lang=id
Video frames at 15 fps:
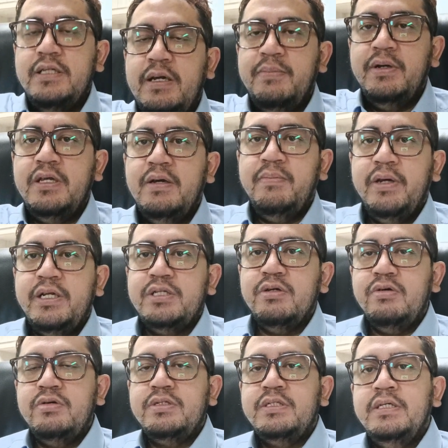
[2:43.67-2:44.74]
zamannya
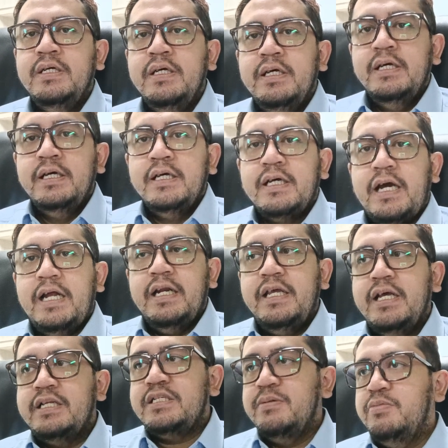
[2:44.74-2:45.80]
medsos
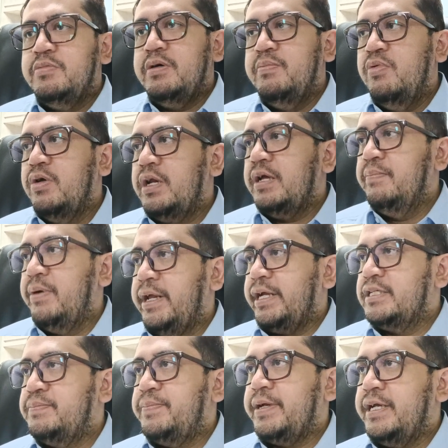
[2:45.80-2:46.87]
kalian semua boleh
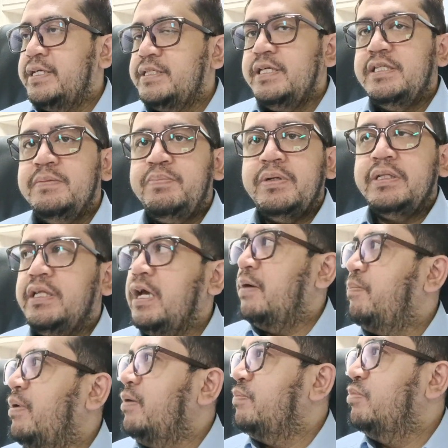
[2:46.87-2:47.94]
berekspresi seperti
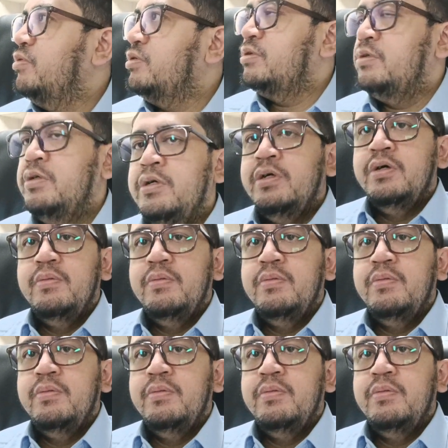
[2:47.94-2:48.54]
apapun,